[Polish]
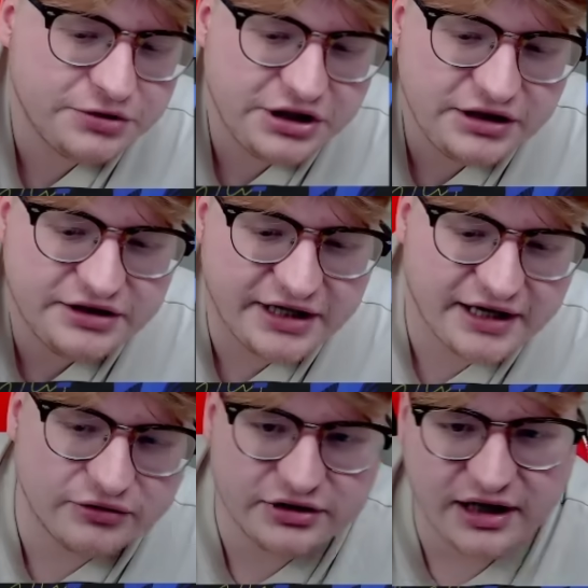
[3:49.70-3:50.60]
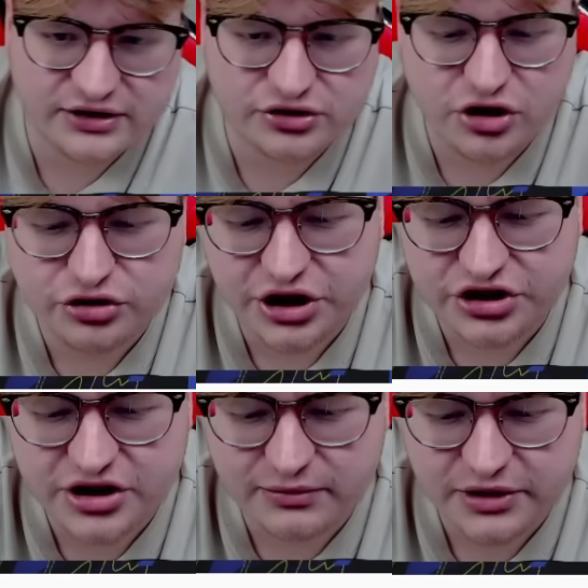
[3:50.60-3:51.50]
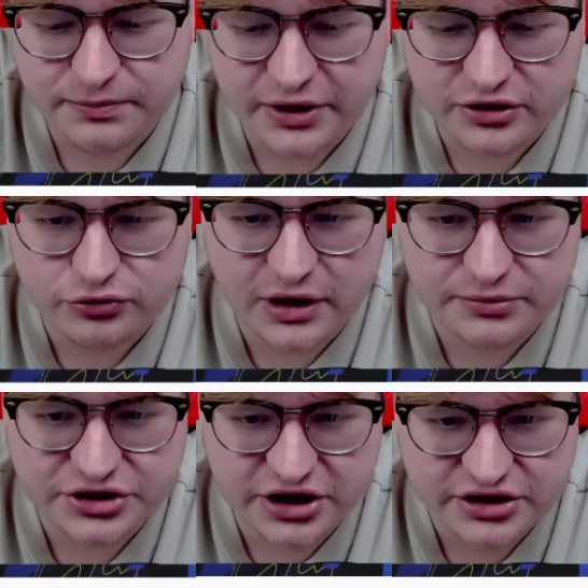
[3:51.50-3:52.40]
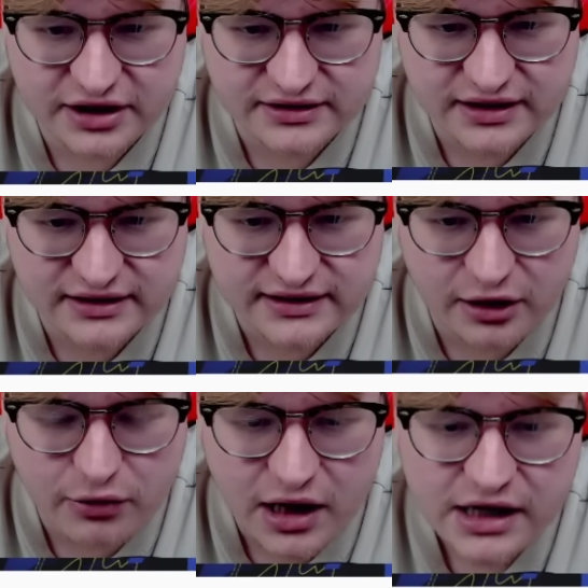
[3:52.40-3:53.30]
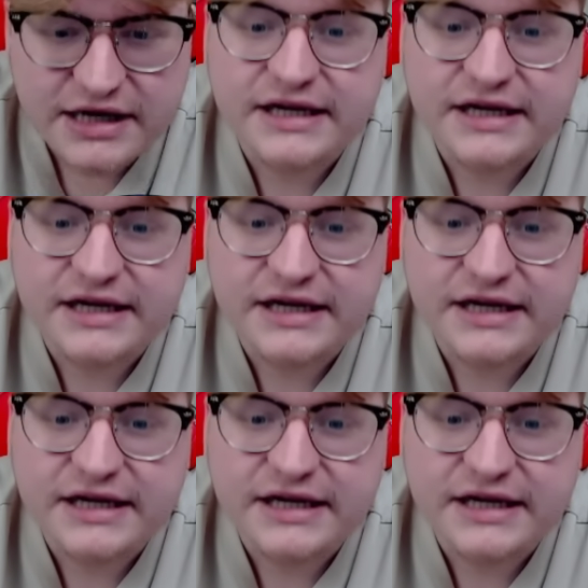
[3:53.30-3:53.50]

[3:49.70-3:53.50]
Indię od razu, tylko nie wiem, czy tam temperatura by się aż tak zgadzała.